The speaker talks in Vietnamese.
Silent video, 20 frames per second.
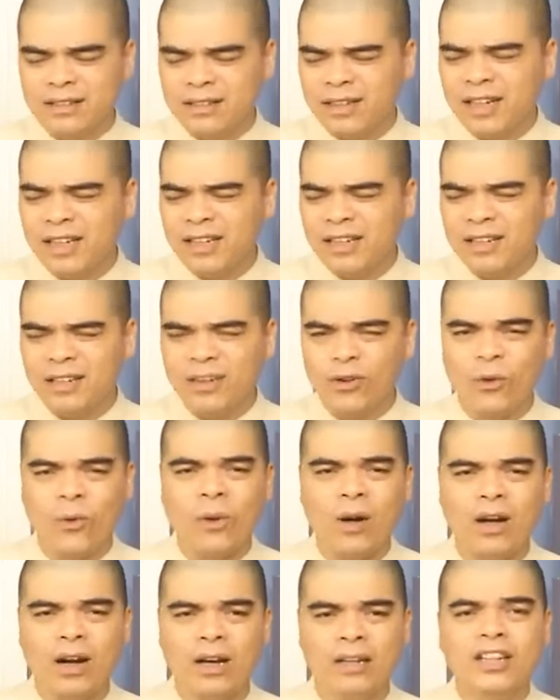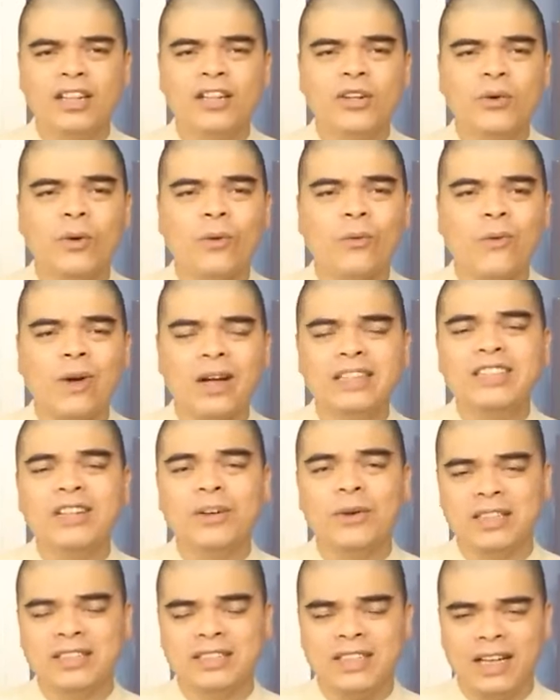cây có ở nơi có quá
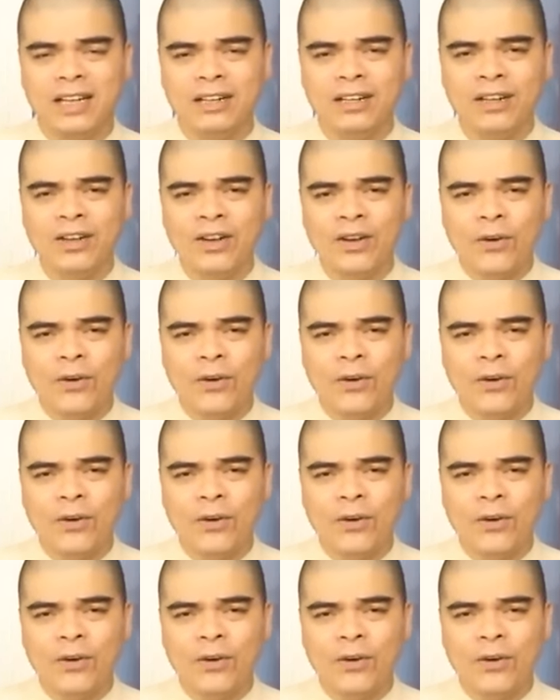nhiều ánh sáng